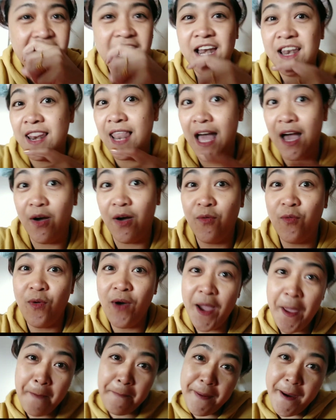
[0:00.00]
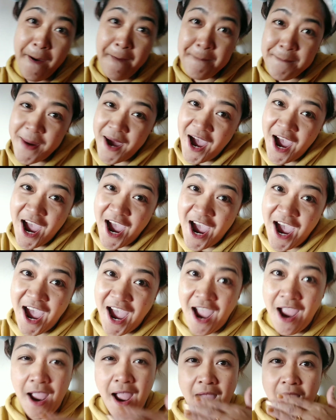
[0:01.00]
Laway pa
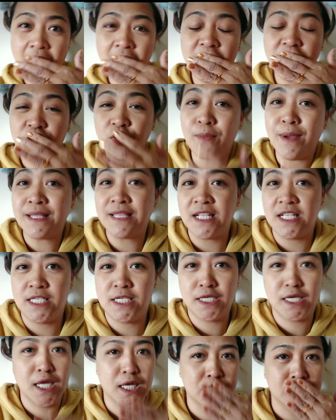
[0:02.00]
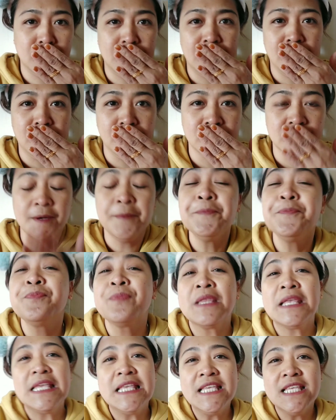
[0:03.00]
man! Dumatal si Gator Laway
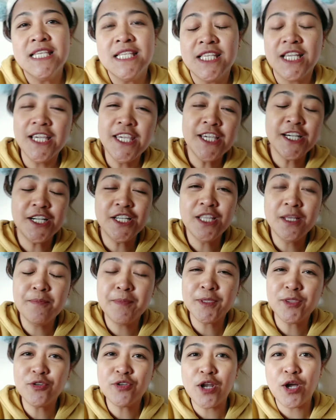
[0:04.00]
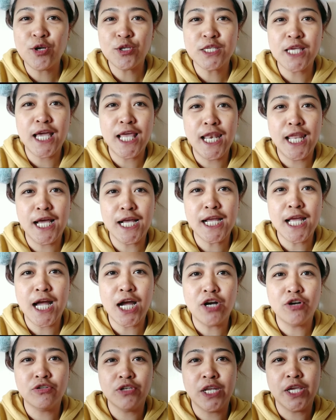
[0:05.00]
So, ayun, nagpatura ako sa alaga ko
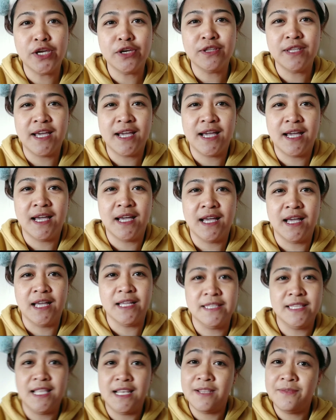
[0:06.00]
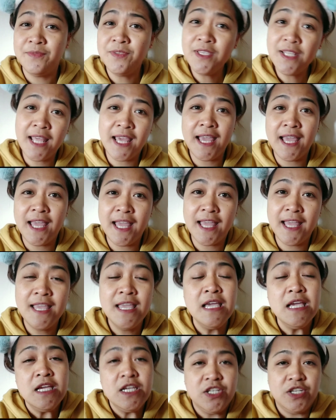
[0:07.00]
na yun. At alam niyo na,
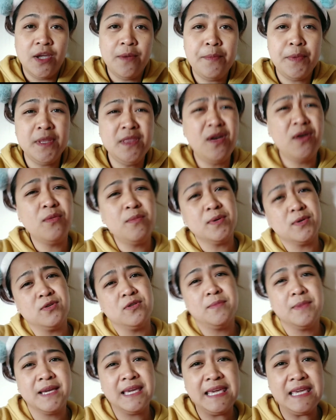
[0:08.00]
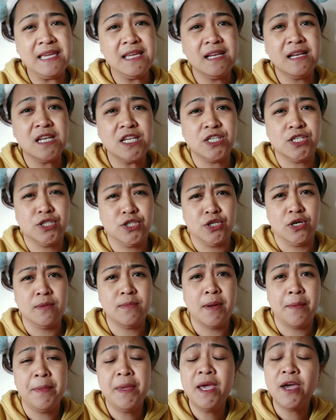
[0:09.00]
syempre hindi ako marunong mag-English. Tsaka
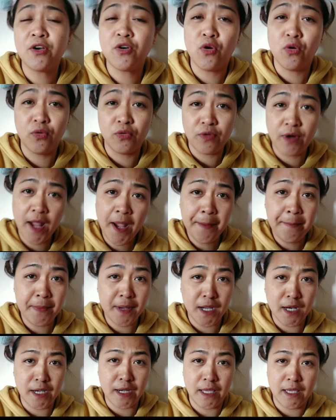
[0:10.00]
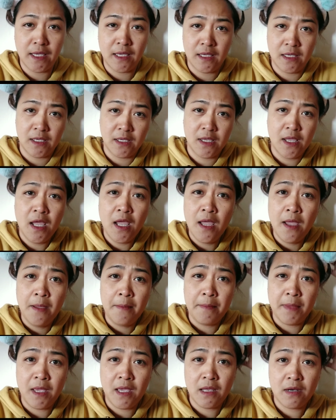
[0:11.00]
mamaya, wrong grammar. Eh,
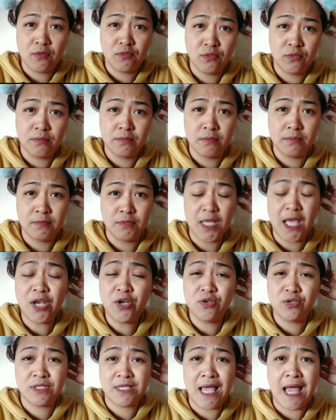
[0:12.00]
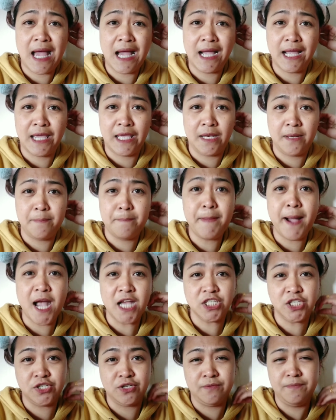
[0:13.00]
mayroon, ano sa akin,
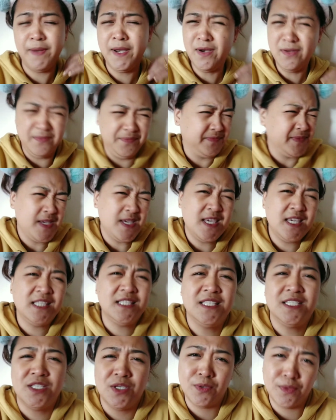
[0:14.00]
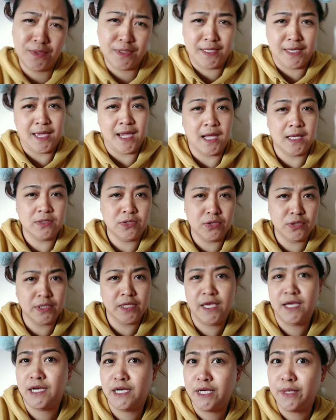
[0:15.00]
basher. Pero, it's okay. I don't
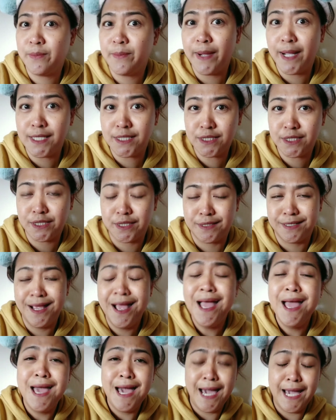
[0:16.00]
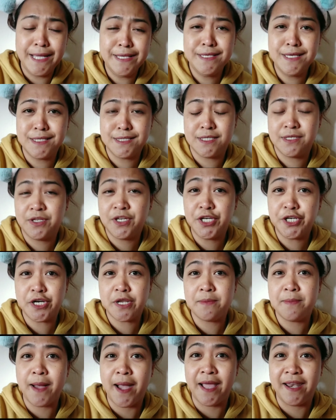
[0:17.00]
care the basher. I just care the
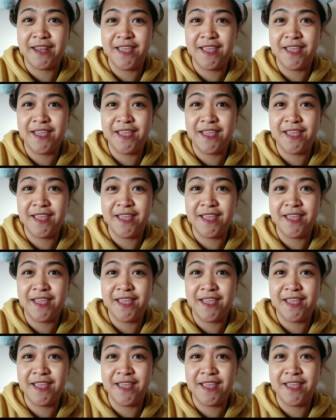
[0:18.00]
money.